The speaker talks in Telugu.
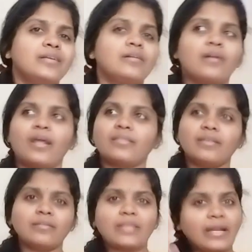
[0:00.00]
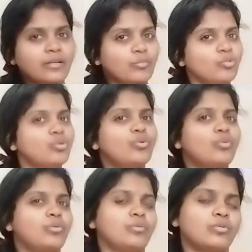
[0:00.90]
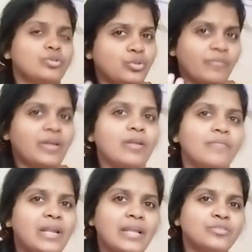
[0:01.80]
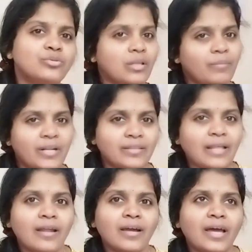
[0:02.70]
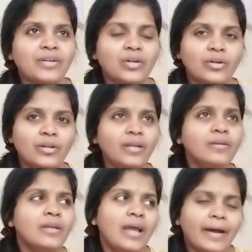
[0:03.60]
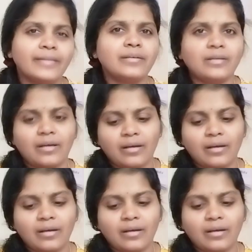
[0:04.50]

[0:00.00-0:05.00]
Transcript: ఇంట్రా అయితే దానికి ముందు కొంచెం వేరే విలేజ్ ఉంటుంది మన తెలంగాణలోనే అది